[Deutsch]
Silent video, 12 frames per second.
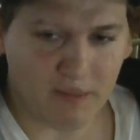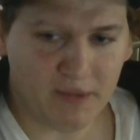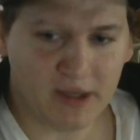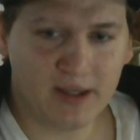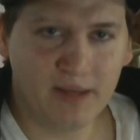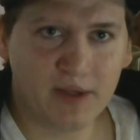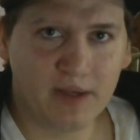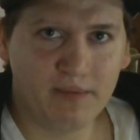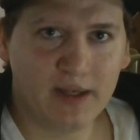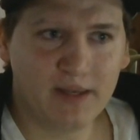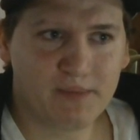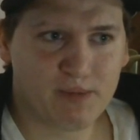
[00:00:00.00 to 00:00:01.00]
Ich meine, mit der
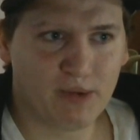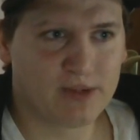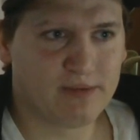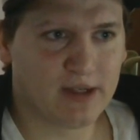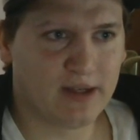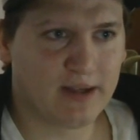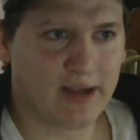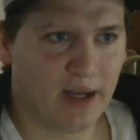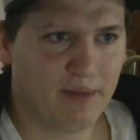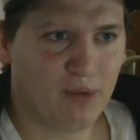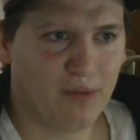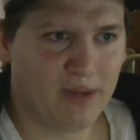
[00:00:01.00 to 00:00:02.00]
Teamchemie gibt's bei uns wirklich
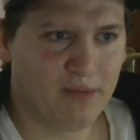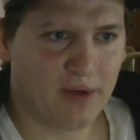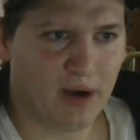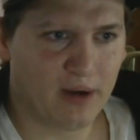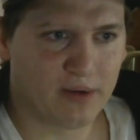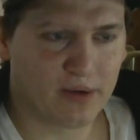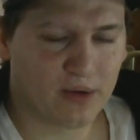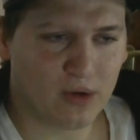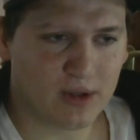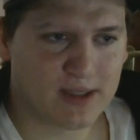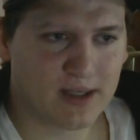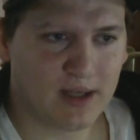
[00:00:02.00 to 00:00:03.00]
keine Probleme. Wir hatten
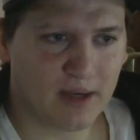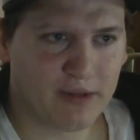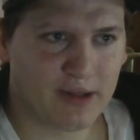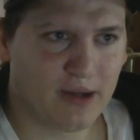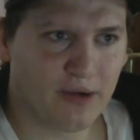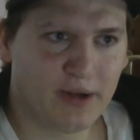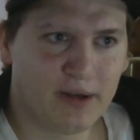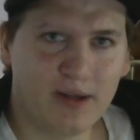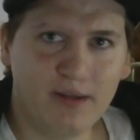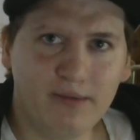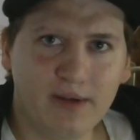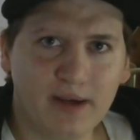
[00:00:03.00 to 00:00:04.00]
Gott sei Dank mit den
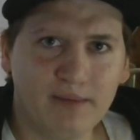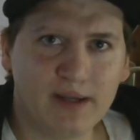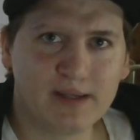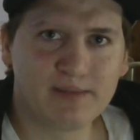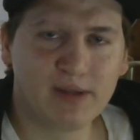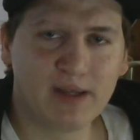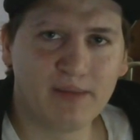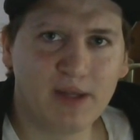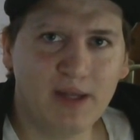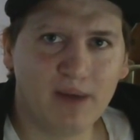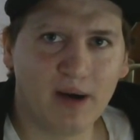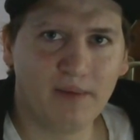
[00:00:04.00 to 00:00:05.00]
Leuten, die wir immer jetzt mit
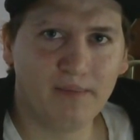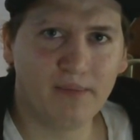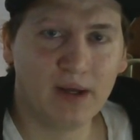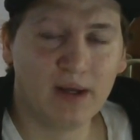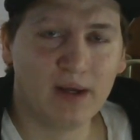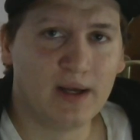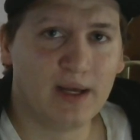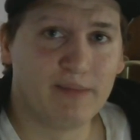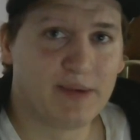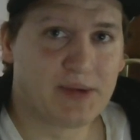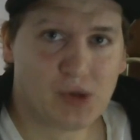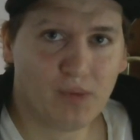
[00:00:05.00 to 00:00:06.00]
dem Team haben,
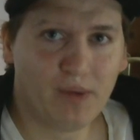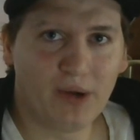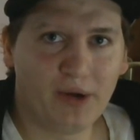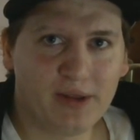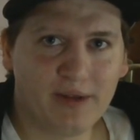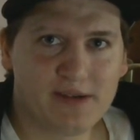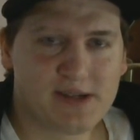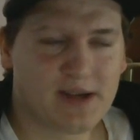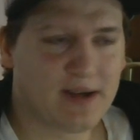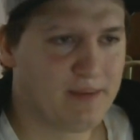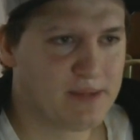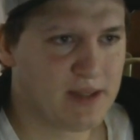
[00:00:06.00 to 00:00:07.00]
immer super Leute
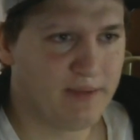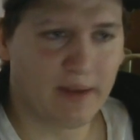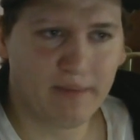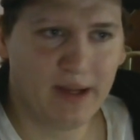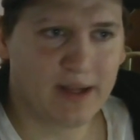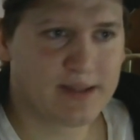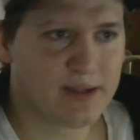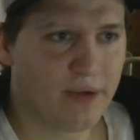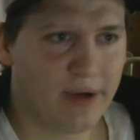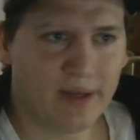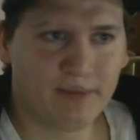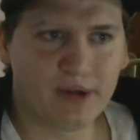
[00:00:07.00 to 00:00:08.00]
erwischt. Egal, ob es der McMillick,
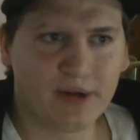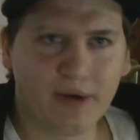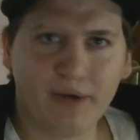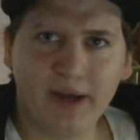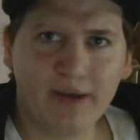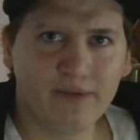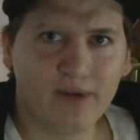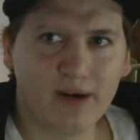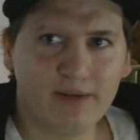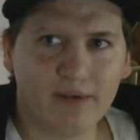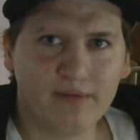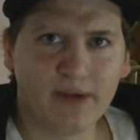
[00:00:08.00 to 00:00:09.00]
der Random oder der Raiden
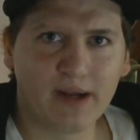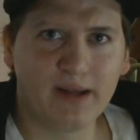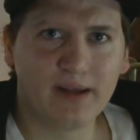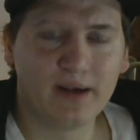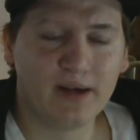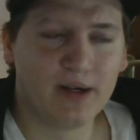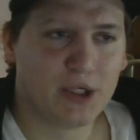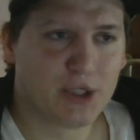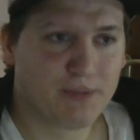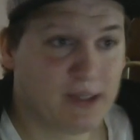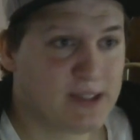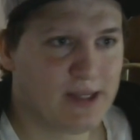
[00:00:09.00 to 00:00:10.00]
war, waren wirklich
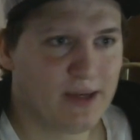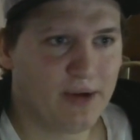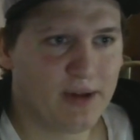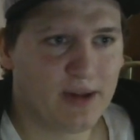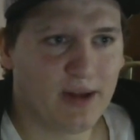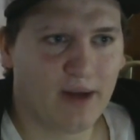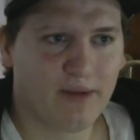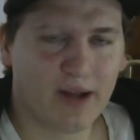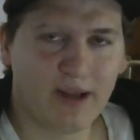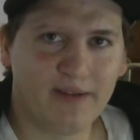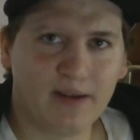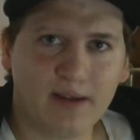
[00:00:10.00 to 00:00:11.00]
Spitzenleute, hat
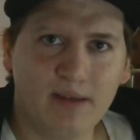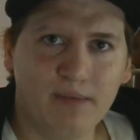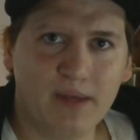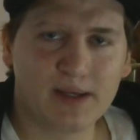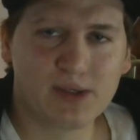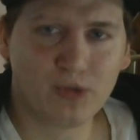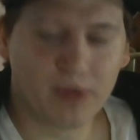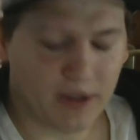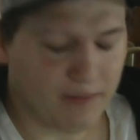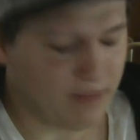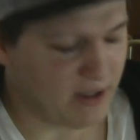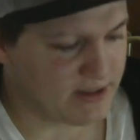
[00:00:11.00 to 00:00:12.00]
wirklich von der Chemie her
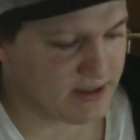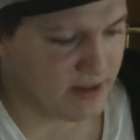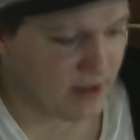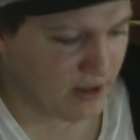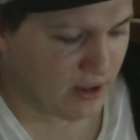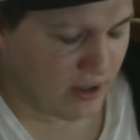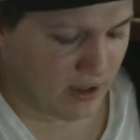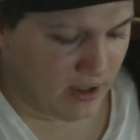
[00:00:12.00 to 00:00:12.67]
super gepasst.